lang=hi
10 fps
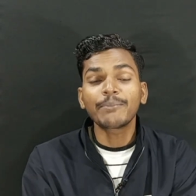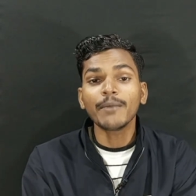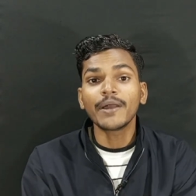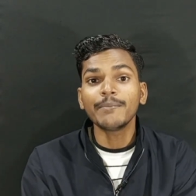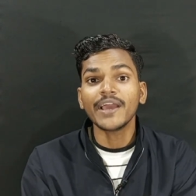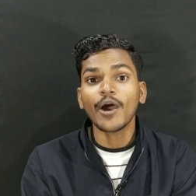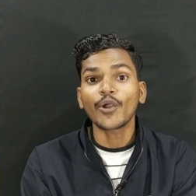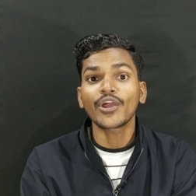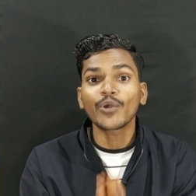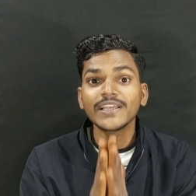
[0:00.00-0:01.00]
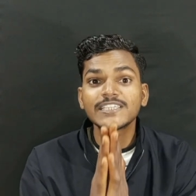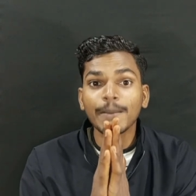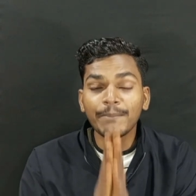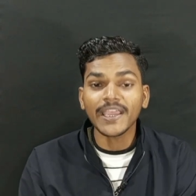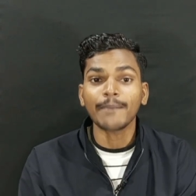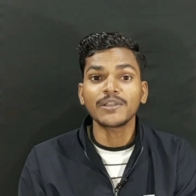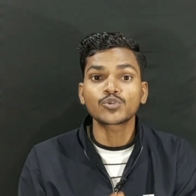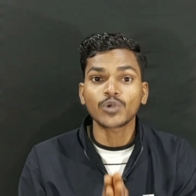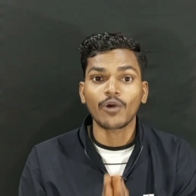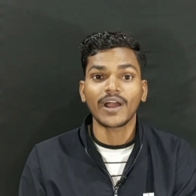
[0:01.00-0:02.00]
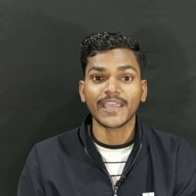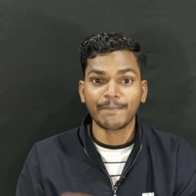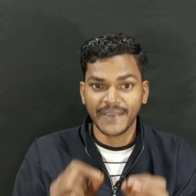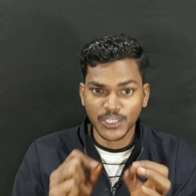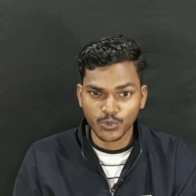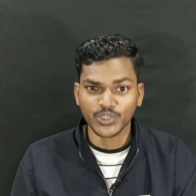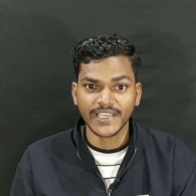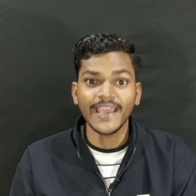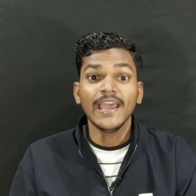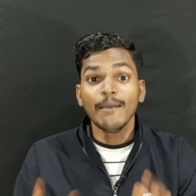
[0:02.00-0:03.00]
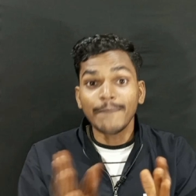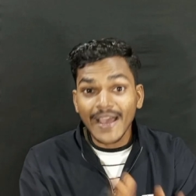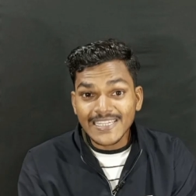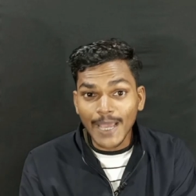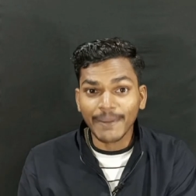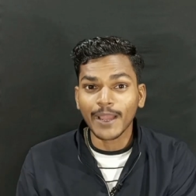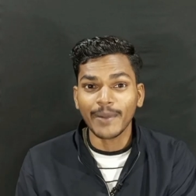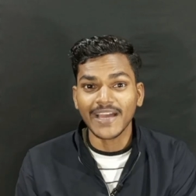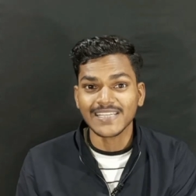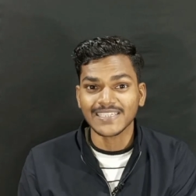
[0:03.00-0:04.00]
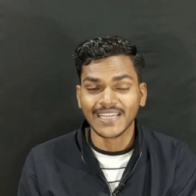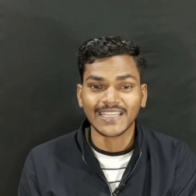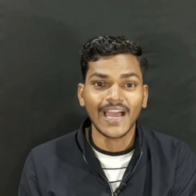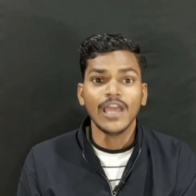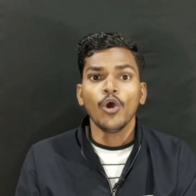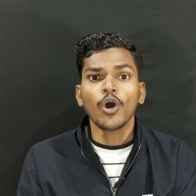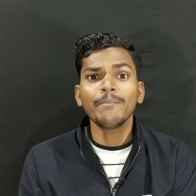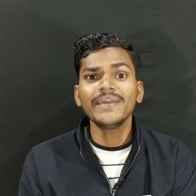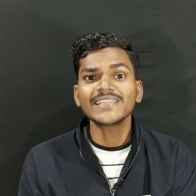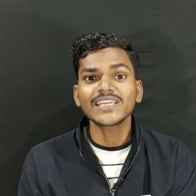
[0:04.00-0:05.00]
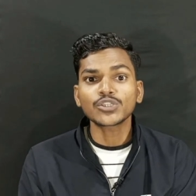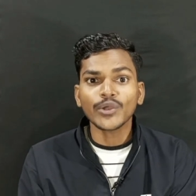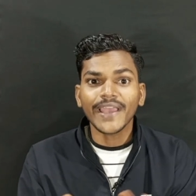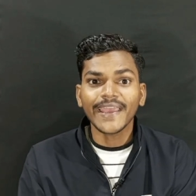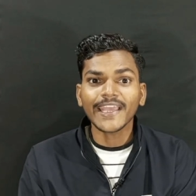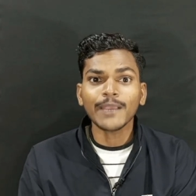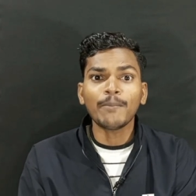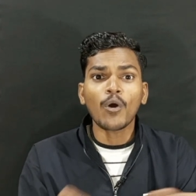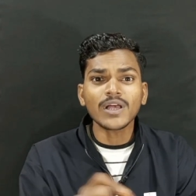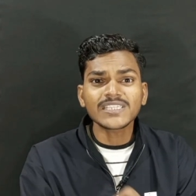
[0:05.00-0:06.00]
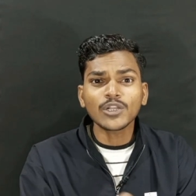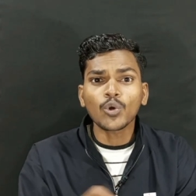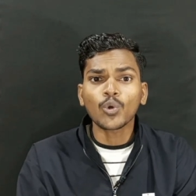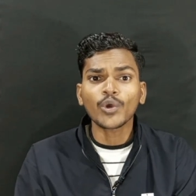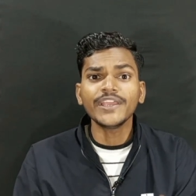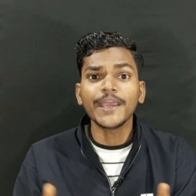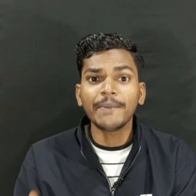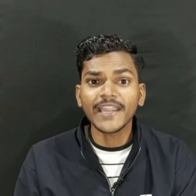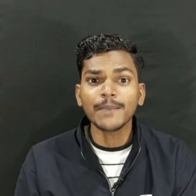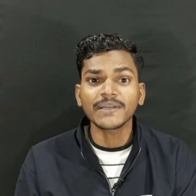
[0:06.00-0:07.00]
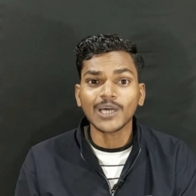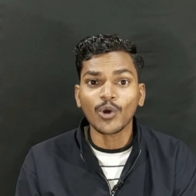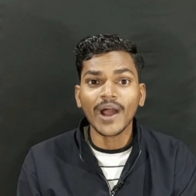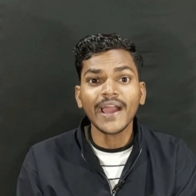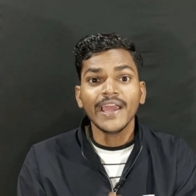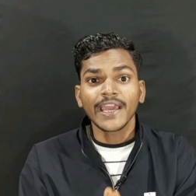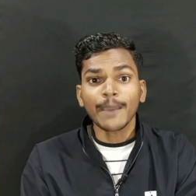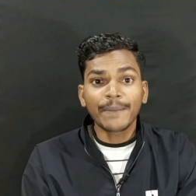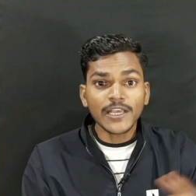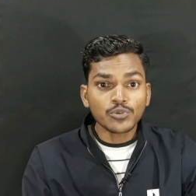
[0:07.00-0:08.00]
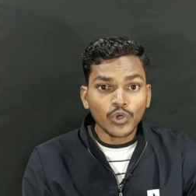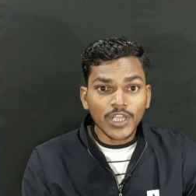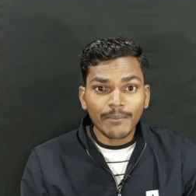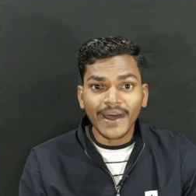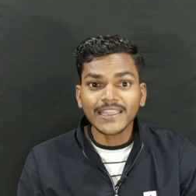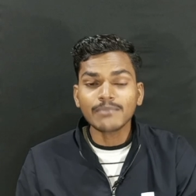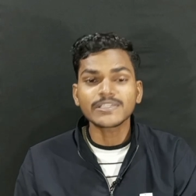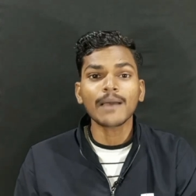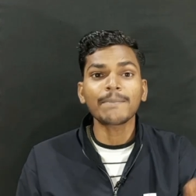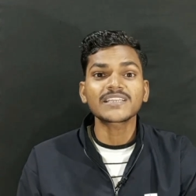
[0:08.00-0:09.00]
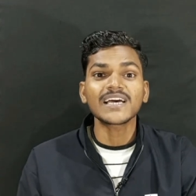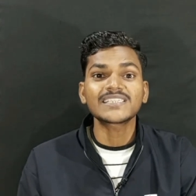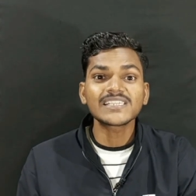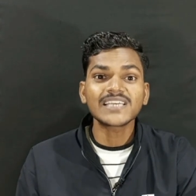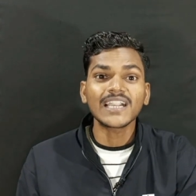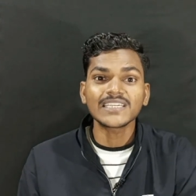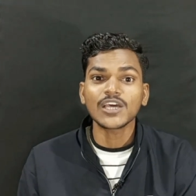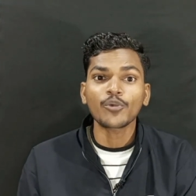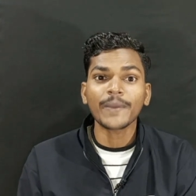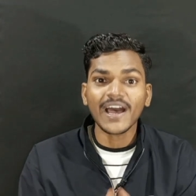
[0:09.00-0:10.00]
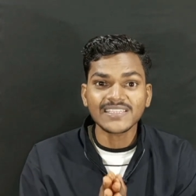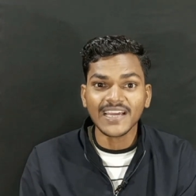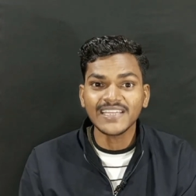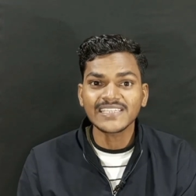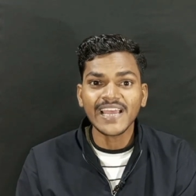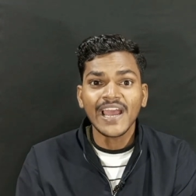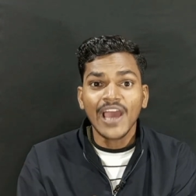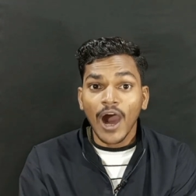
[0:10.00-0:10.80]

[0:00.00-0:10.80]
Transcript: आपके मन में आ रहेंगे जब भी आपने सुना होगा कि फेसबुक से पैसा भी कमाया जा सकता है और मेन चीज तो यही कि बहुत से लोगों को यह भी नहीं पता होगा कि फेसबुक के माध्यम से आप पचास से साठ हजार रुपए आसानी से